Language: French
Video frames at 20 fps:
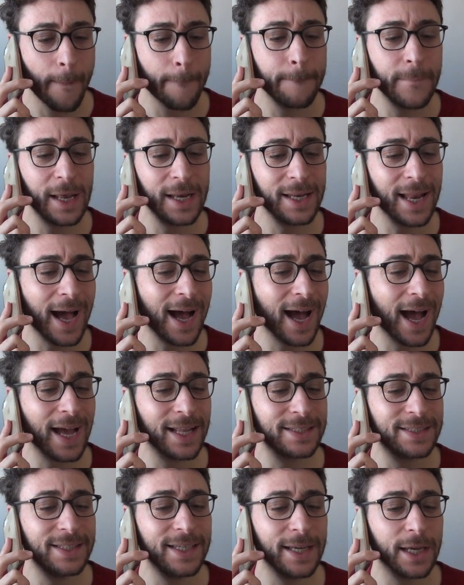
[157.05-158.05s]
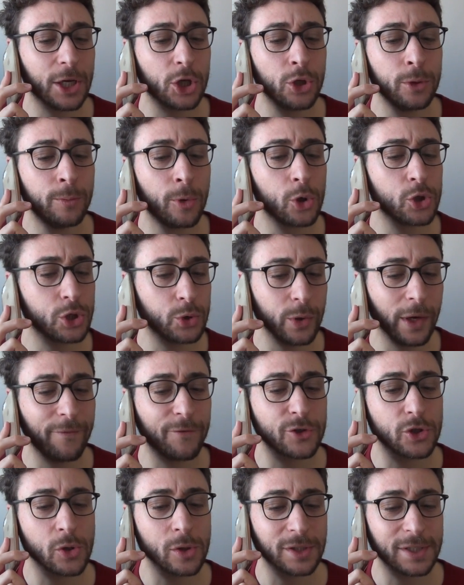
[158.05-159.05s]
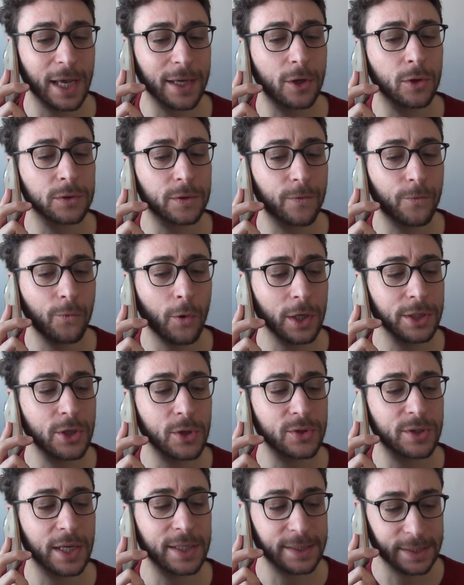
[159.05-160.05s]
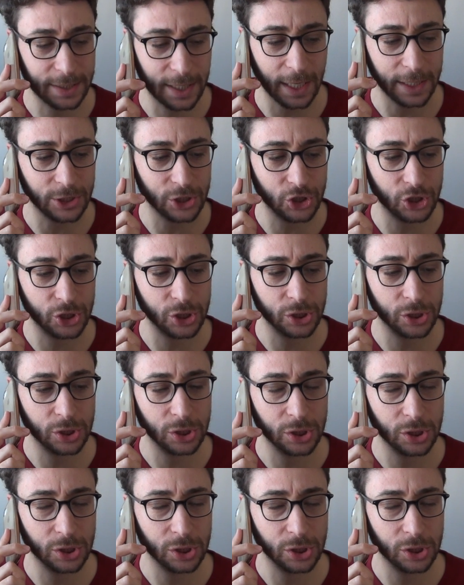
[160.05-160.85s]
mais là, à dire le mot juif 150 fois dans un sketch,